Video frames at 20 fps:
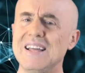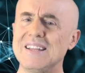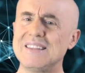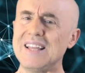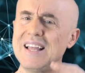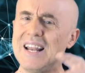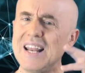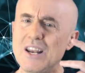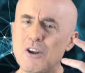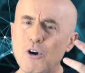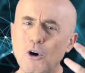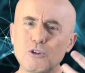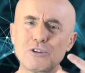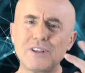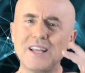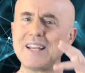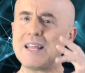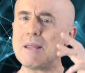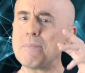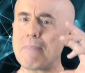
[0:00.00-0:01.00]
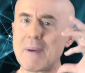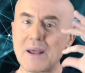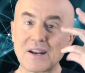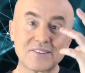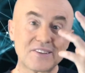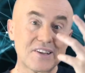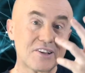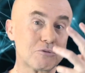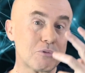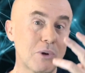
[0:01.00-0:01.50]
delle note di
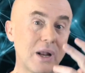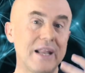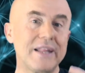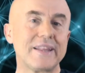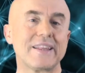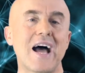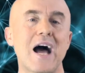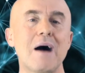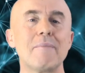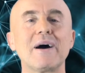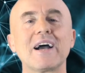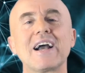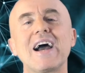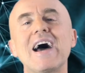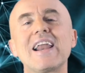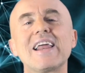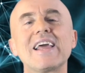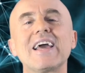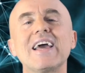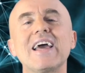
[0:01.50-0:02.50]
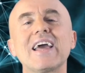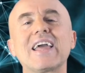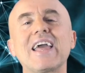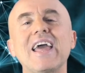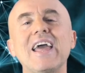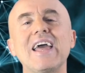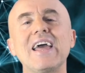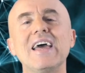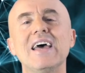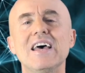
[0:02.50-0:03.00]
ipersessualità magari
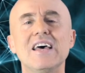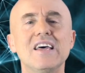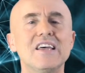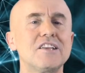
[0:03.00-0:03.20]
che